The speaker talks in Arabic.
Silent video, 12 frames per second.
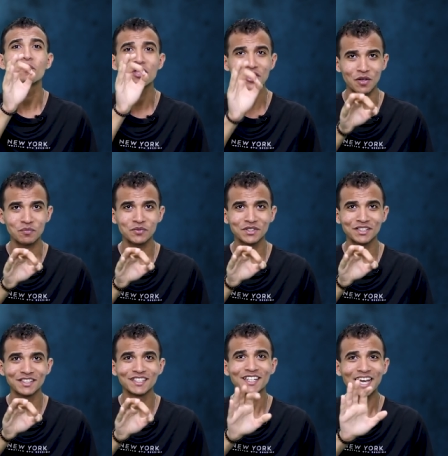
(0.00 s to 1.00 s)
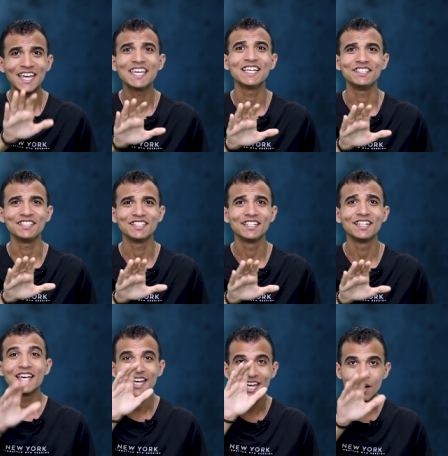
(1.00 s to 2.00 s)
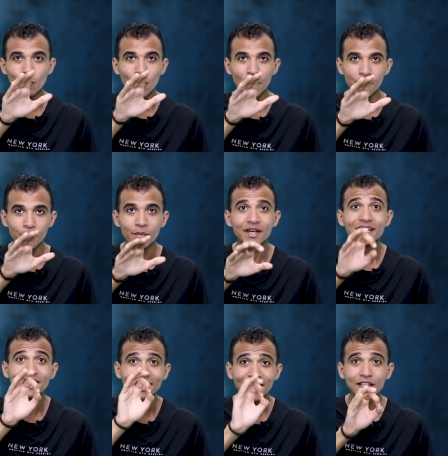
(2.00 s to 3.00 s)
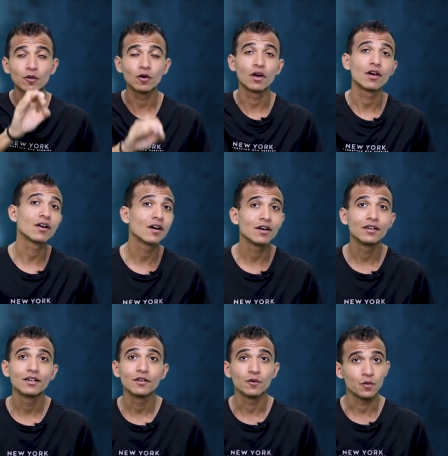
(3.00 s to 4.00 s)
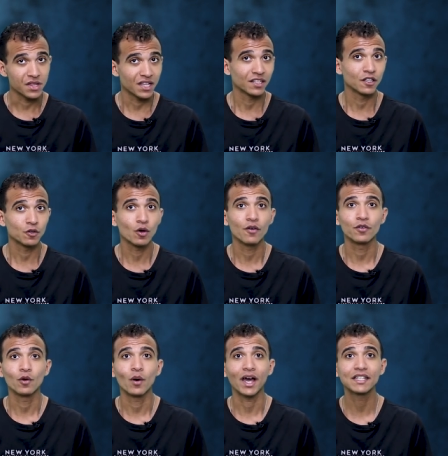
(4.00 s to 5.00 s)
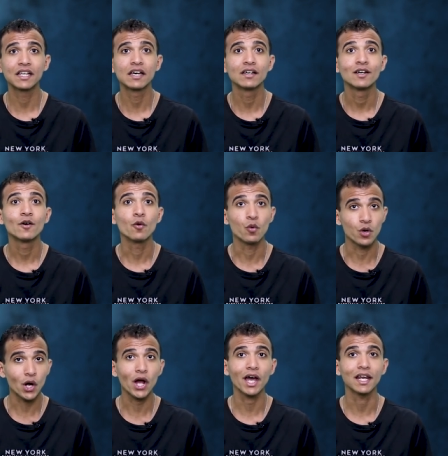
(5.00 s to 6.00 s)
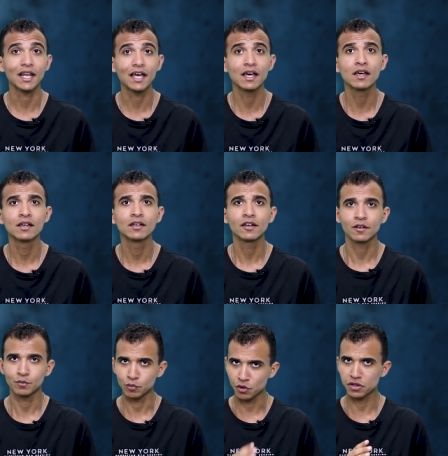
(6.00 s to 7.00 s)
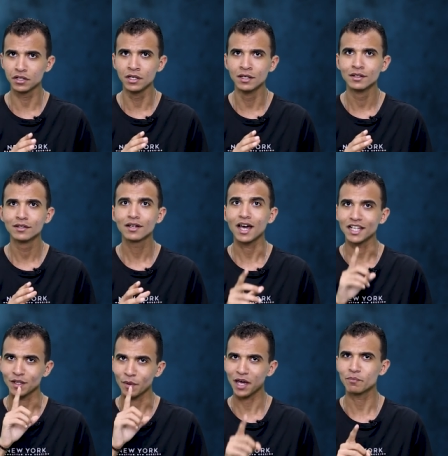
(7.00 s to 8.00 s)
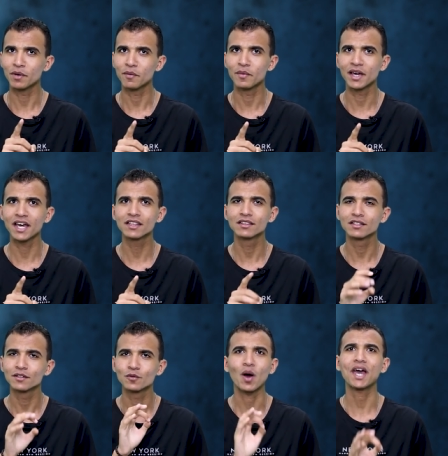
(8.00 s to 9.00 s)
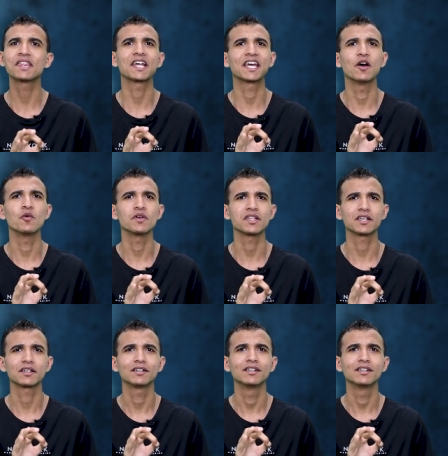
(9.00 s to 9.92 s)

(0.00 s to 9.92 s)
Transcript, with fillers: بالظبط هي دي المهم جات له الجراءة واستنى تقف لوحدها وراح قال لها بصي انا بحبك بجد وعايز اتجوزك